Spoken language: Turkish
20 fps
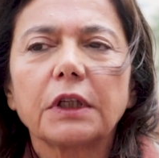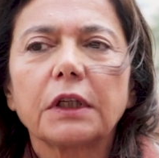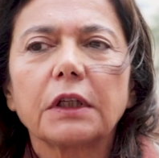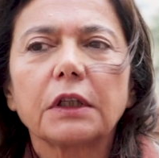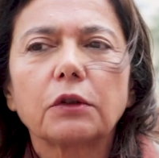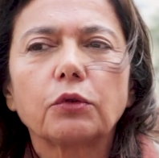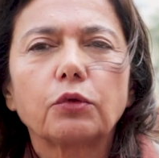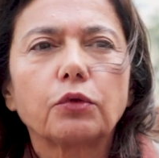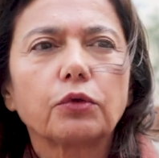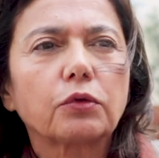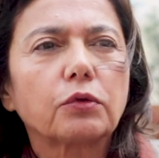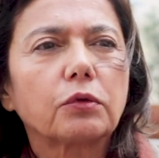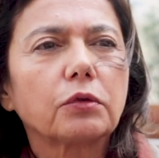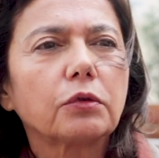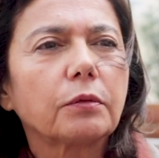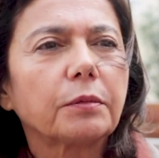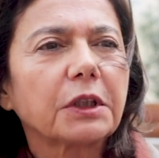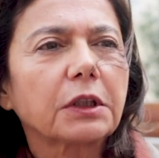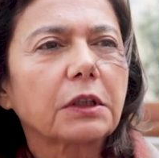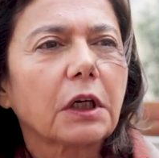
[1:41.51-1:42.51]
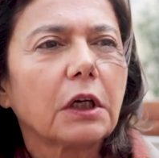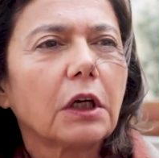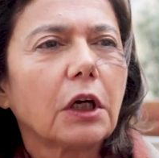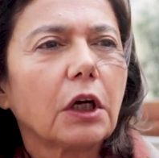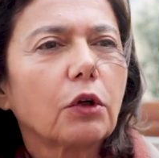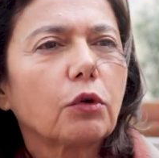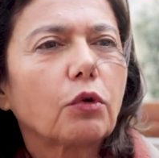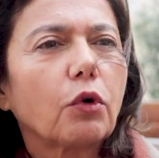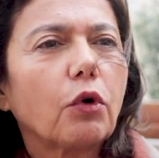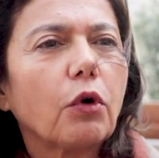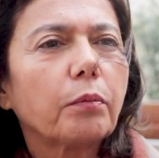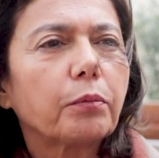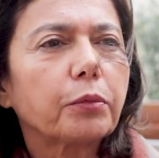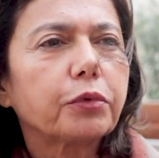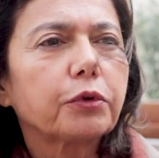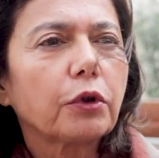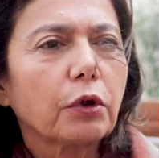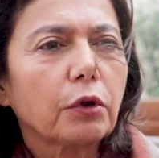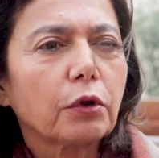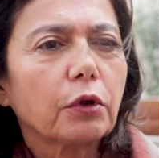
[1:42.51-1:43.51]
Türkiye'ye kurduğu bir
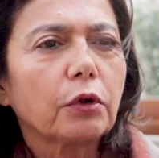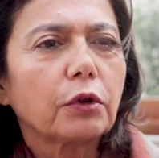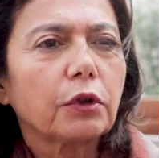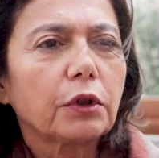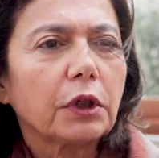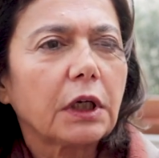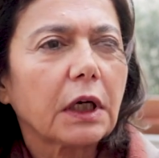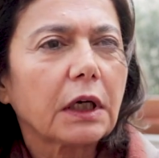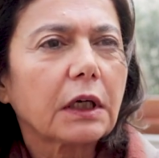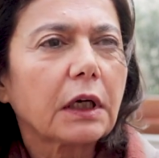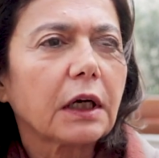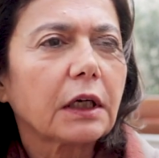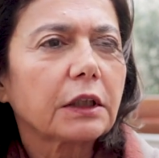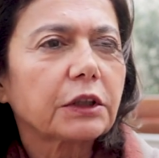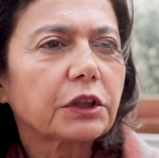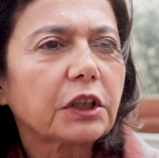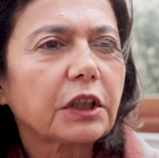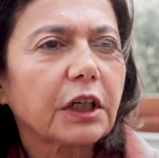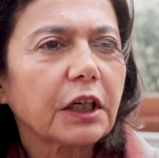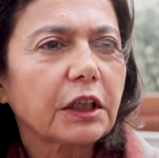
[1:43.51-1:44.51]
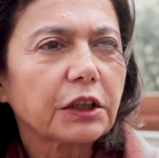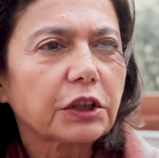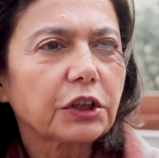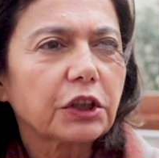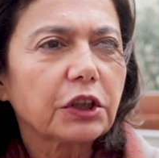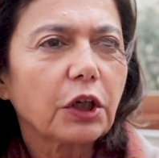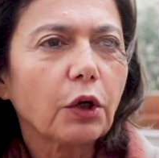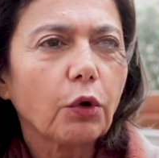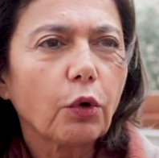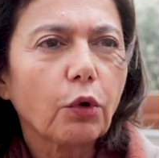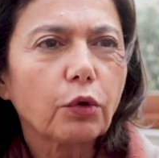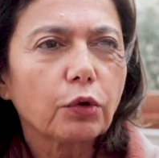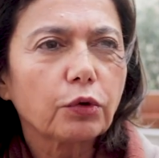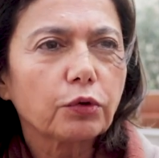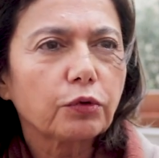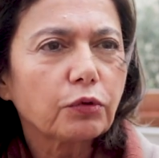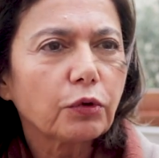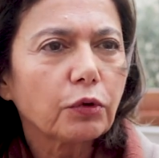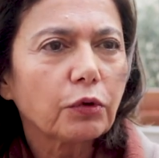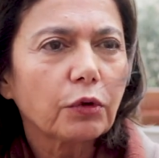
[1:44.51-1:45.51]
komplo ile karşı karşıya
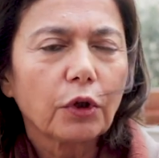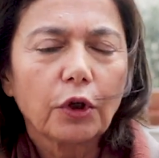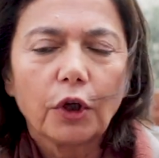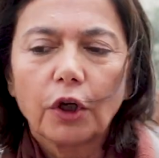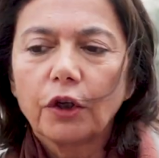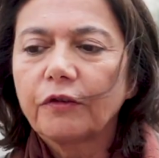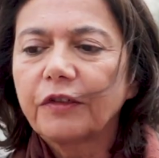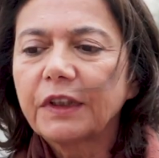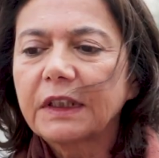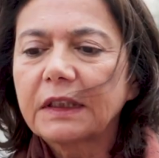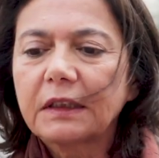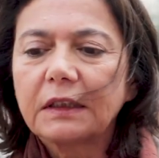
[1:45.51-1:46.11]
olduğu